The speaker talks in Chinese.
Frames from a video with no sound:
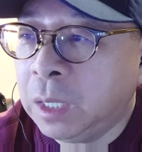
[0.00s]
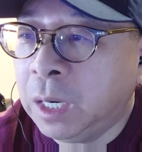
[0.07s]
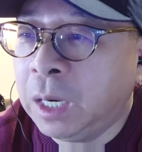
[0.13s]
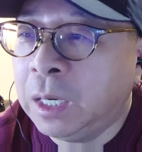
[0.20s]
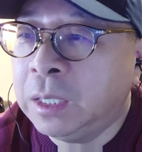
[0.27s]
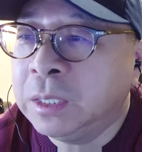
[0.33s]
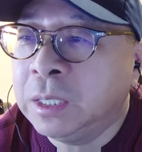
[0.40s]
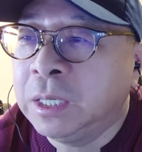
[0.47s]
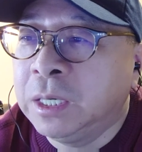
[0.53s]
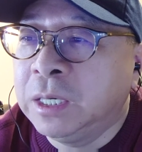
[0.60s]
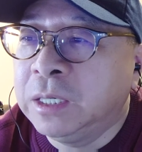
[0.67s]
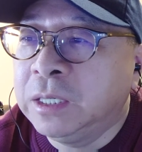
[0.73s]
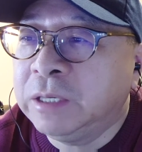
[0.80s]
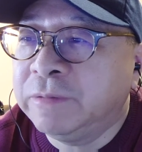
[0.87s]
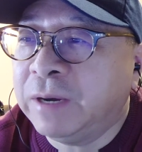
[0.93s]
啊，
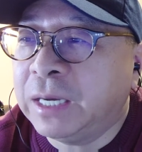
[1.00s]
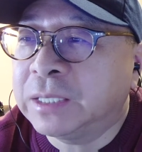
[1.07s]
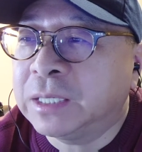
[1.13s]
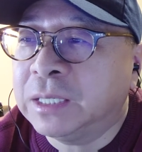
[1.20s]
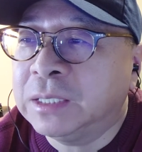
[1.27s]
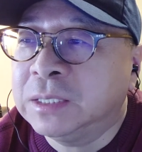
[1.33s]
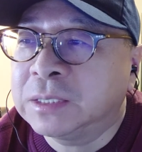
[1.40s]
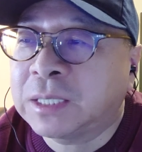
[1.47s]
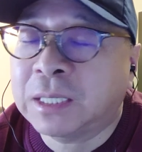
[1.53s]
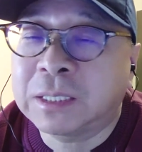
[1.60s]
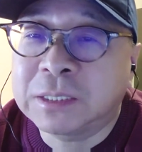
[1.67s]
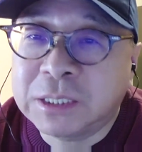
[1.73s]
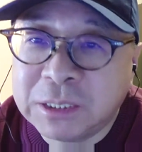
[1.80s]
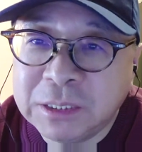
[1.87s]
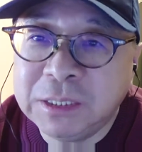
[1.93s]
另外呢，他的
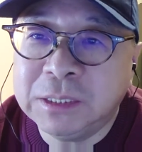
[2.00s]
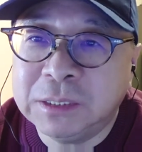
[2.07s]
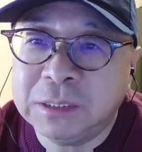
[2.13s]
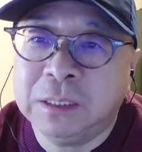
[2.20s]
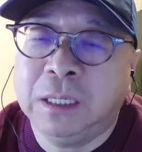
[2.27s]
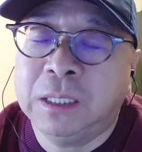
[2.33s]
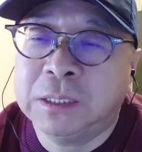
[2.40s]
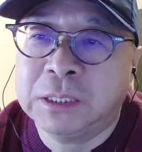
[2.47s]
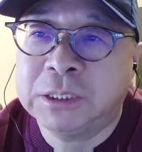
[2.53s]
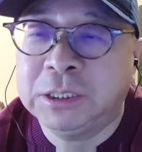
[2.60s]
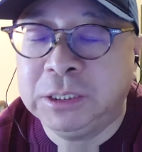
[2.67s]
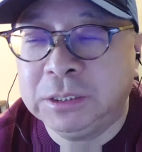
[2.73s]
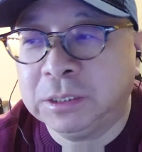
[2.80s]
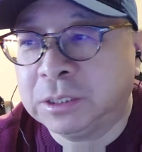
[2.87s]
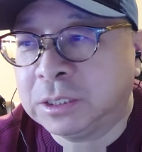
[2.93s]
妻子啊，他
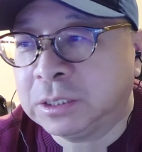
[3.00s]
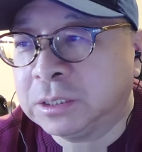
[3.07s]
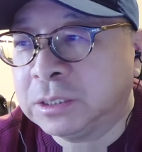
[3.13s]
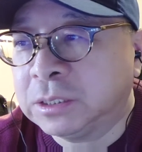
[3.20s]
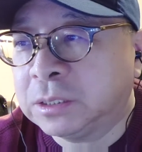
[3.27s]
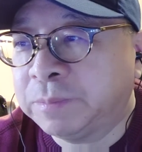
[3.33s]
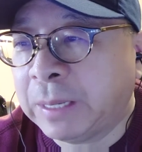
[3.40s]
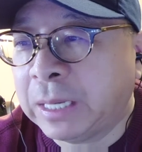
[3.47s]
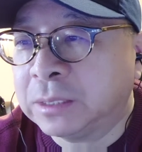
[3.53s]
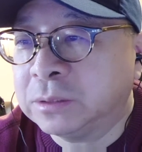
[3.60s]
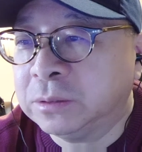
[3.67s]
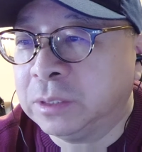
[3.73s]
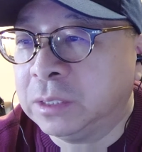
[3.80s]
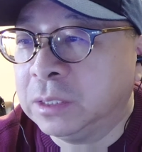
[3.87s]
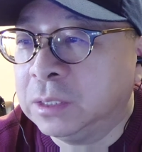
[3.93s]
妻子是四十八
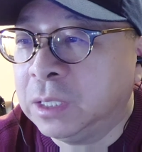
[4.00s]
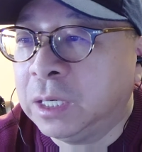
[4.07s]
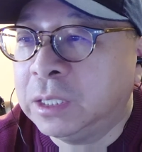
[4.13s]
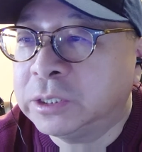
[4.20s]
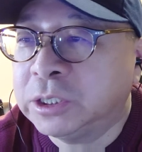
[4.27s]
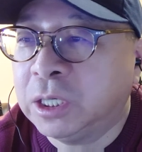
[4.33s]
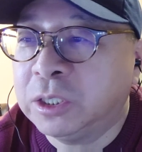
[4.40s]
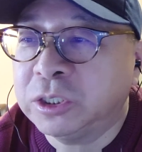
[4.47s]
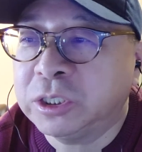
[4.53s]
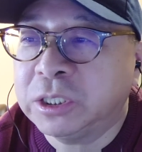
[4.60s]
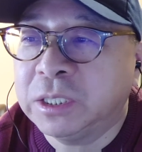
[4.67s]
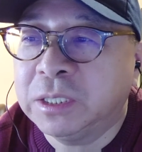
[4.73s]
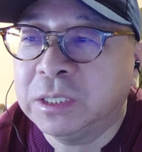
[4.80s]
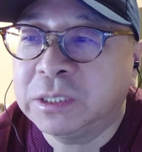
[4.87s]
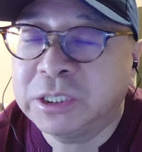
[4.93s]
岁，啊，叫
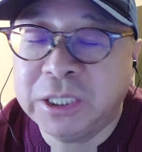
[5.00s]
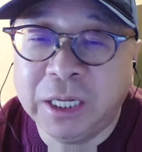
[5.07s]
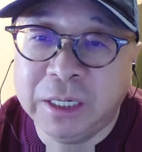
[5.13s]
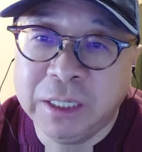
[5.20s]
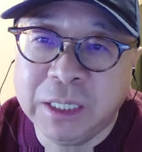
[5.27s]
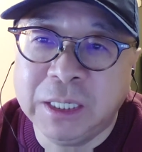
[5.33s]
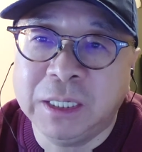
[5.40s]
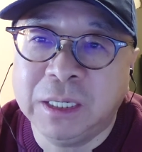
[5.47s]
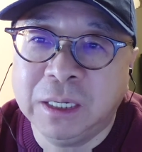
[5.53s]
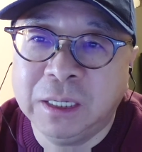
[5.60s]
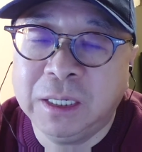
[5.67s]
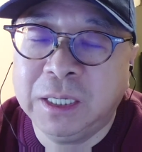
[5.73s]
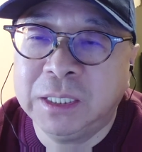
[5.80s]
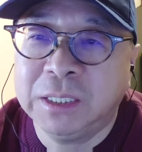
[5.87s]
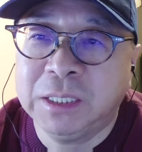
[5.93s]
陈丽，
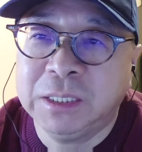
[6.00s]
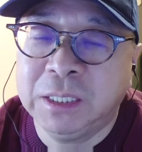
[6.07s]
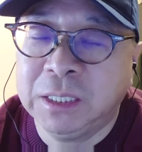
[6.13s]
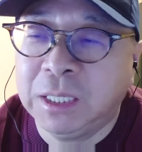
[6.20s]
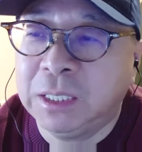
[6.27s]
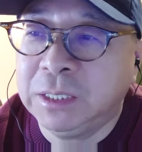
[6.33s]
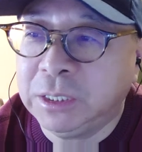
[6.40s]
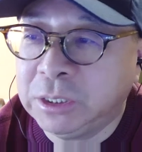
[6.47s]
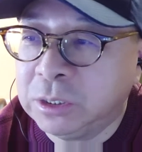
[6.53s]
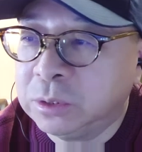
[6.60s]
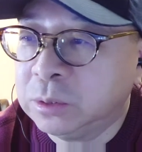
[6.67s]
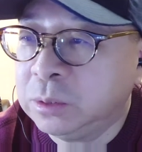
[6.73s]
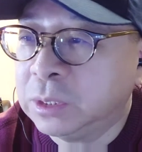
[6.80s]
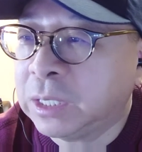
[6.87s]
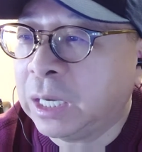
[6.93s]
啊，应该也是
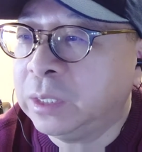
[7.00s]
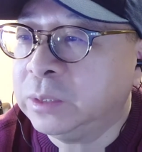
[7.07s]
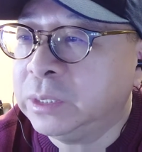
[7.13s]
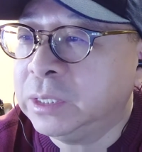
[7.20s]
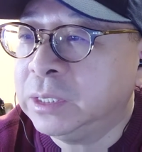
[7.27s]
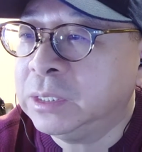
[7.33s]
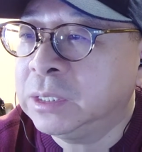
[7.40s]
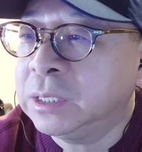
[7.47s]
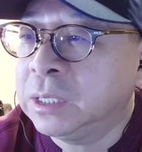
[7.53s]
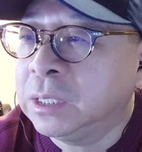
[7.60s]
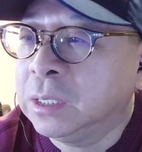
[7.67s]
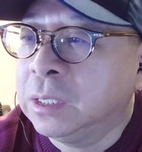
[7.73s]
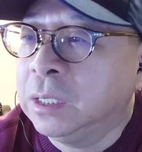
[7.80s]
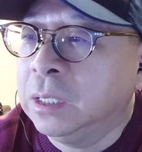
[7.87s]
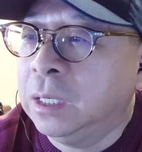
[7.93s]
中国大陆人。
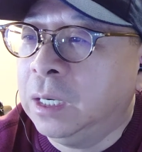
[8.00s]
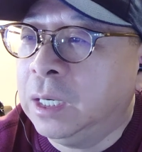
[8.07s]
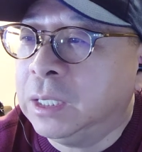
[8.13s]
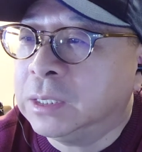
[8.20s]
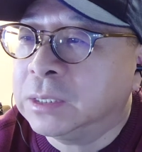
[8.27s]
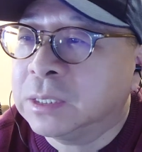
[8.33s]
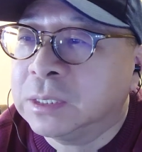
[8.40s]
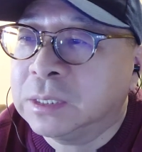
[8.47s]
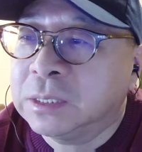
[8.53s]
啊，